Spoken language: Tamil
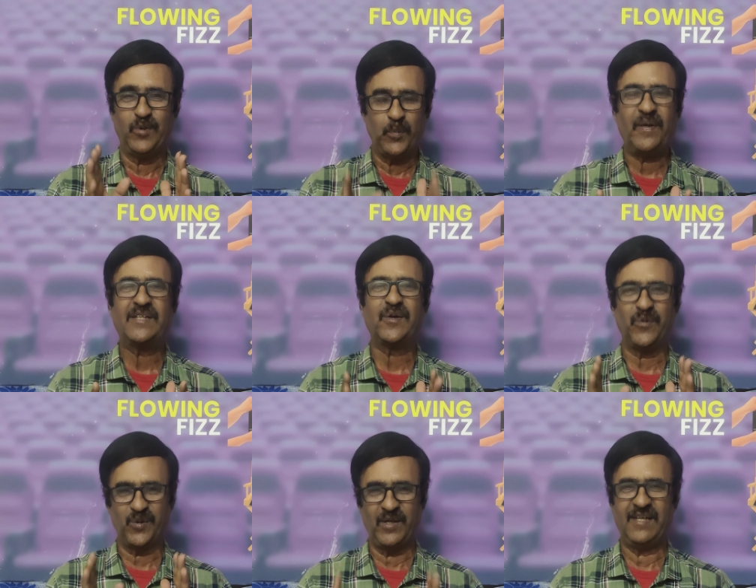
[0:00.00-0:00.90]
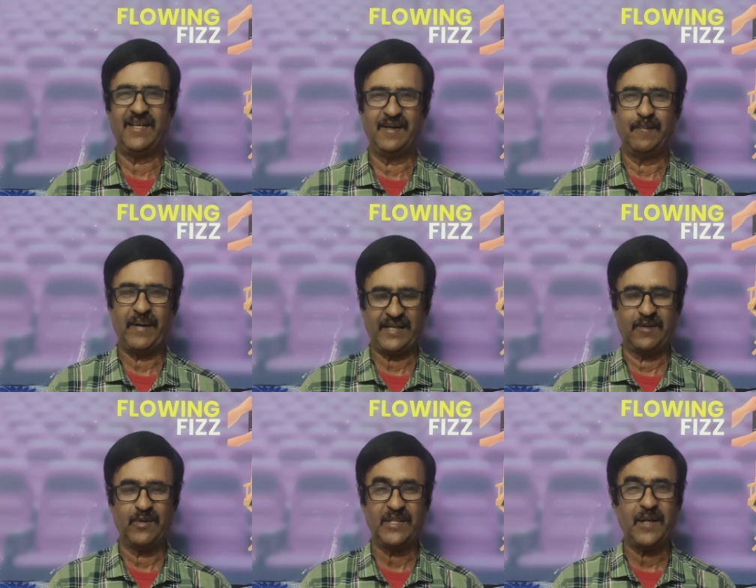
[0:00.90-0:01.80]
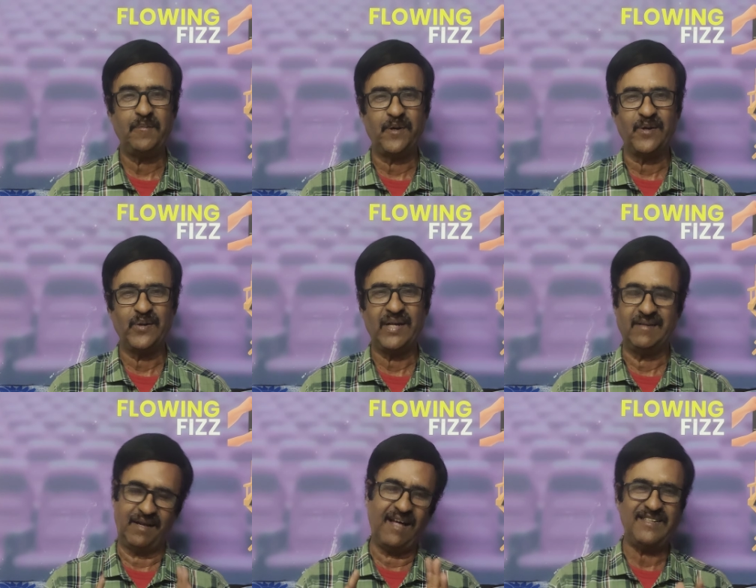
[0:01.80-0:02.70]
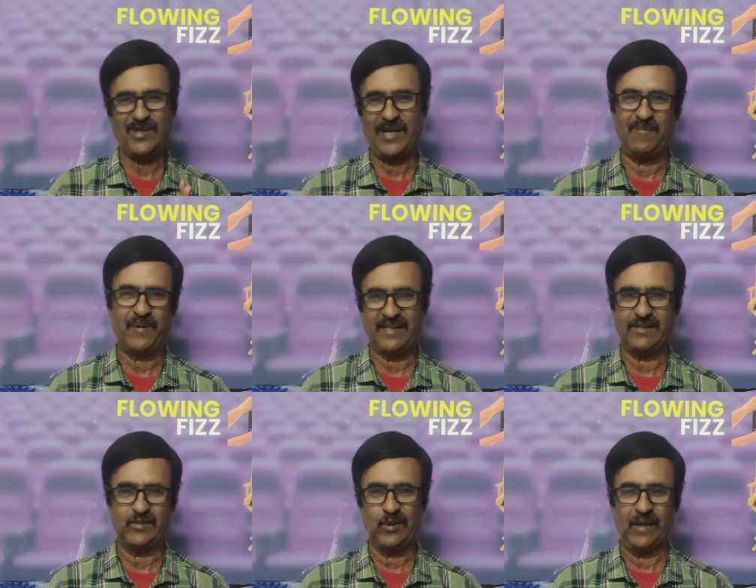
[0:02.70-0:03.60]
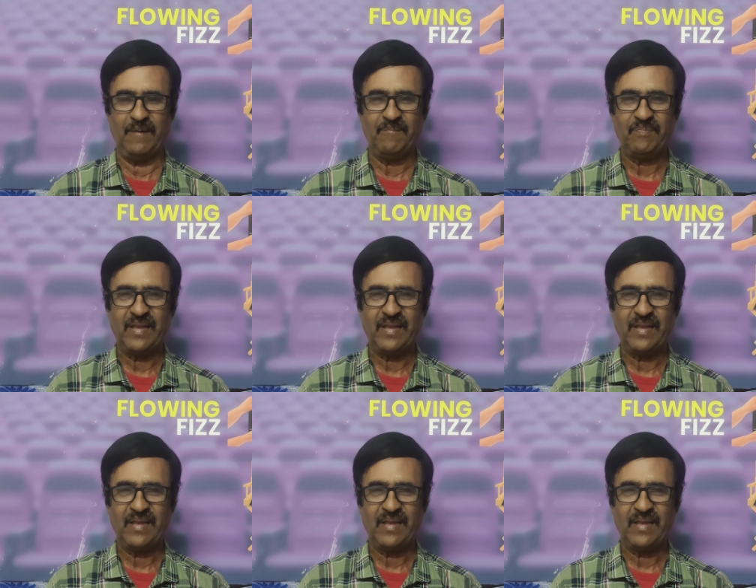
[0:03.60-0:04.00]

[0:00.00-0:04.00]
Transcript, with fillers: உட்படுத்த ஒரு பட்ட ஒரு திரைப்படம்னா அது லால் சலாம் படத்தை சொல்லலாம்